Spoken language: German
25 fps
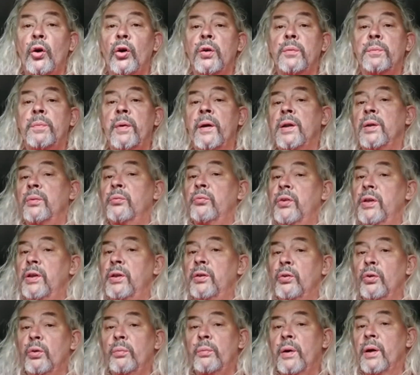Und bei dem
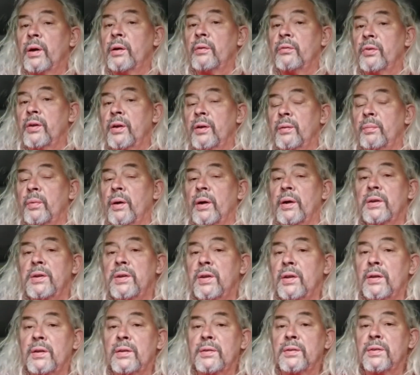Video machen wir, mache
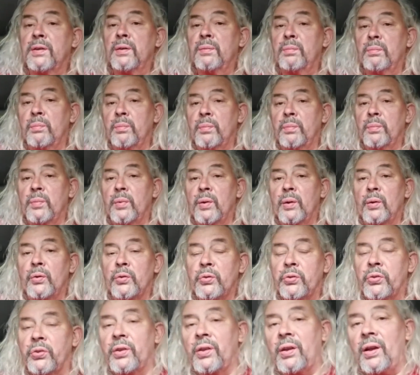ich halt eben
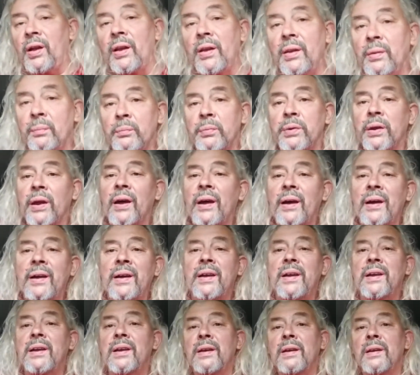aus allem
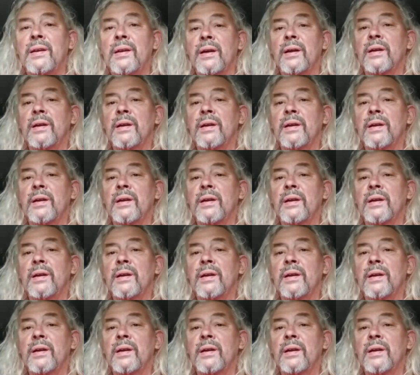dreien